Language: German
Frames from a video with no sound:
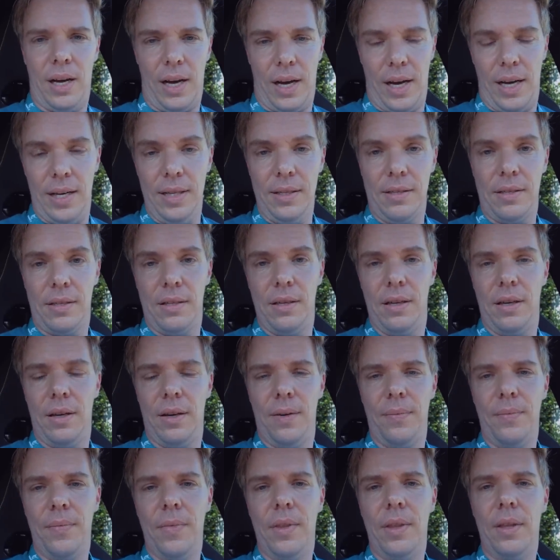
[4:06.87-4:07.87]
als
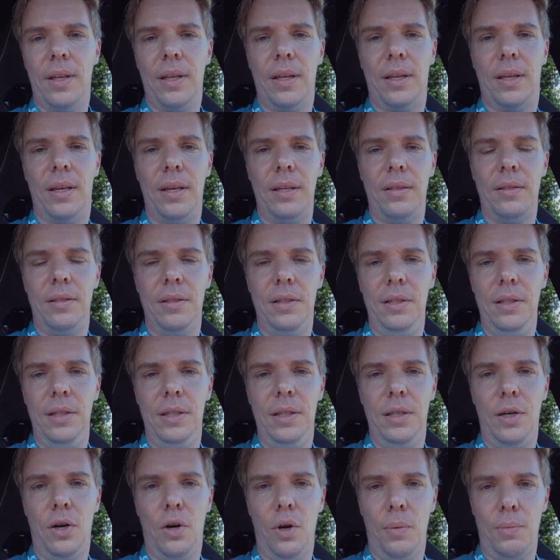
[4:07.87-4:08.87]
der
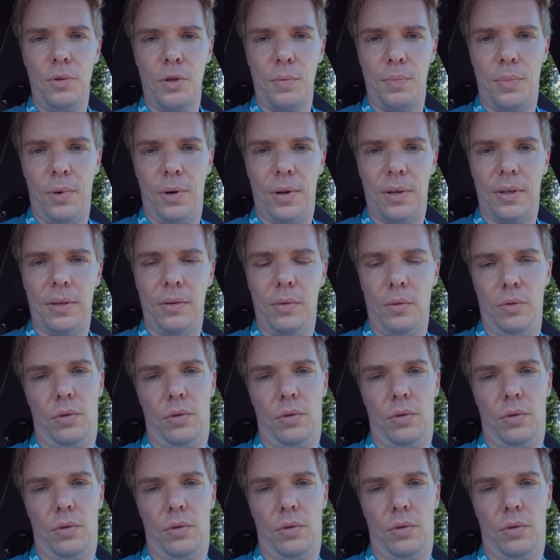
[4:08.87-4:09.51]
GTI Clubsport.